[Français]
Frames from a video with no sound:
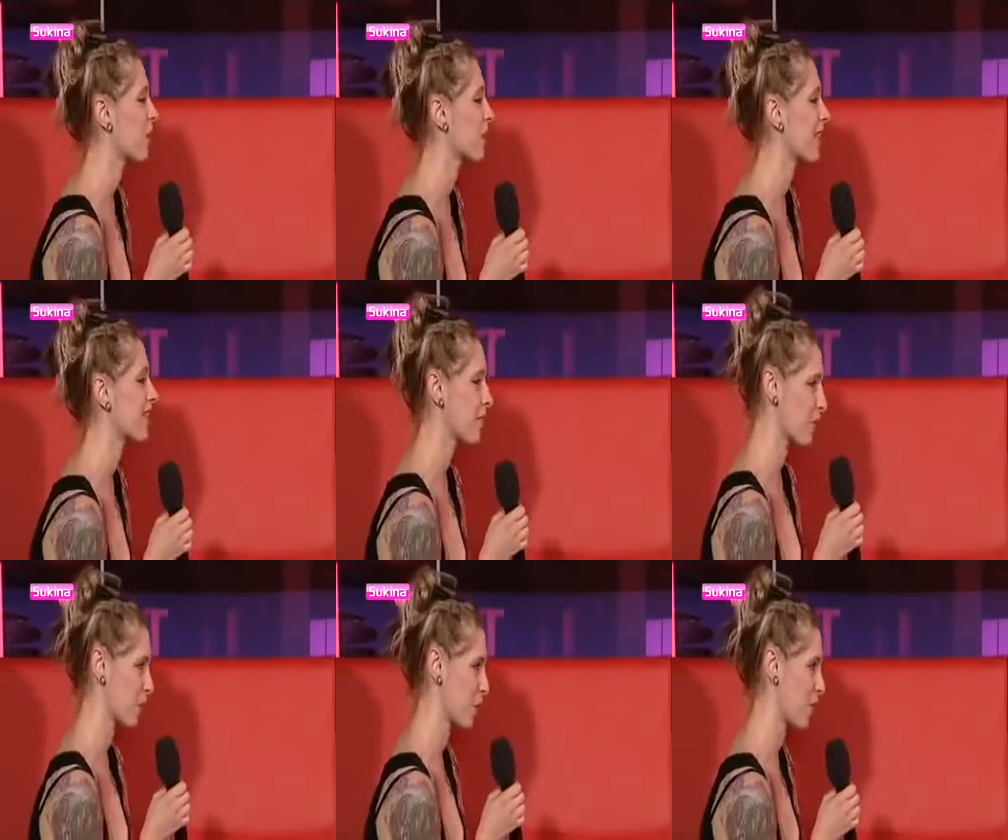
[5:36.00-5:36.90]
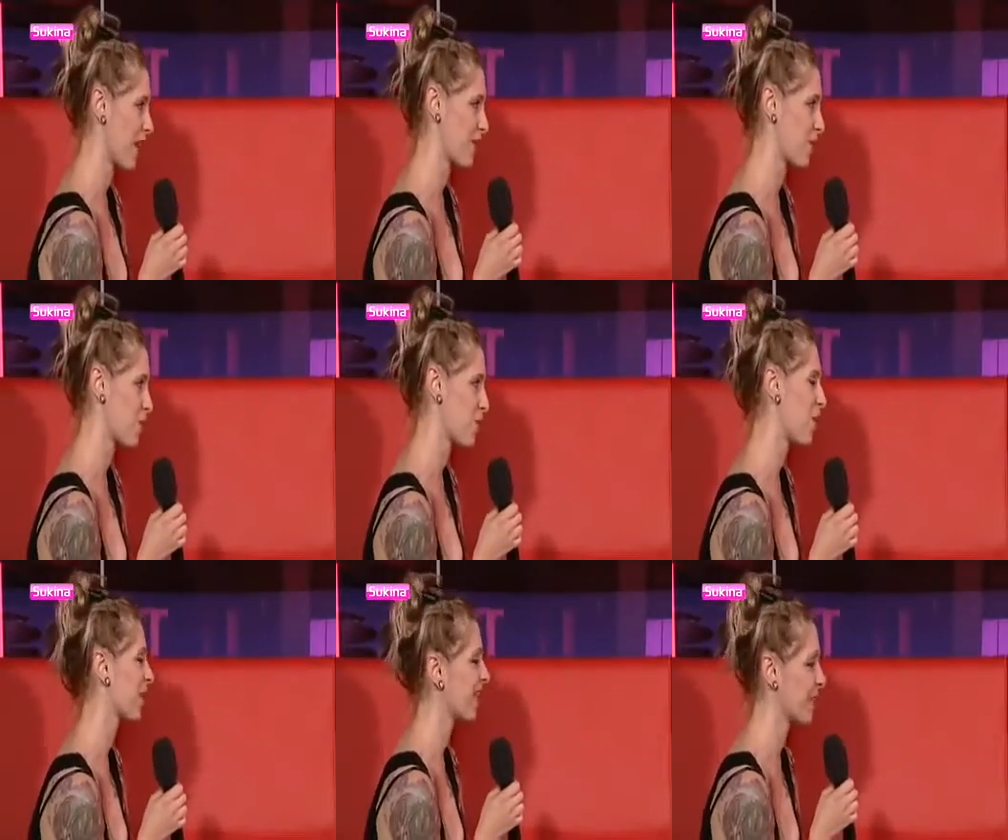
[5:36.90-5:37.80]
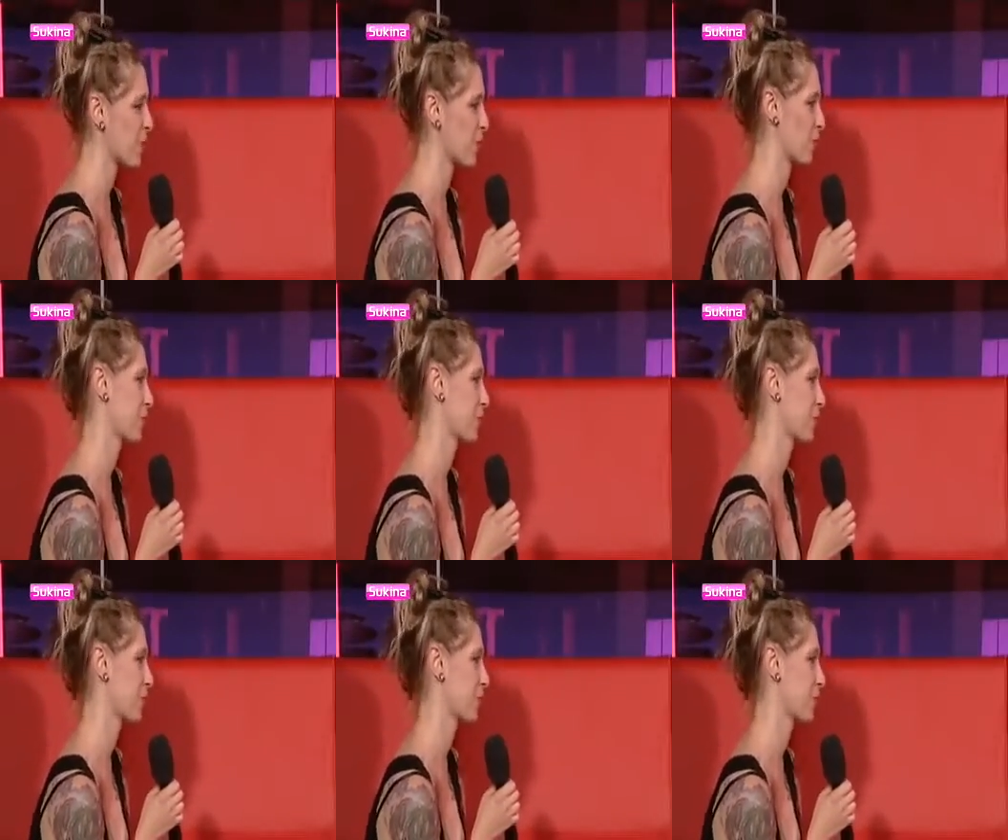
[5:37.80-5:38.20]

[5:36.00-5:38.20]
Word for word: pouvez retracer votre parcours en quelques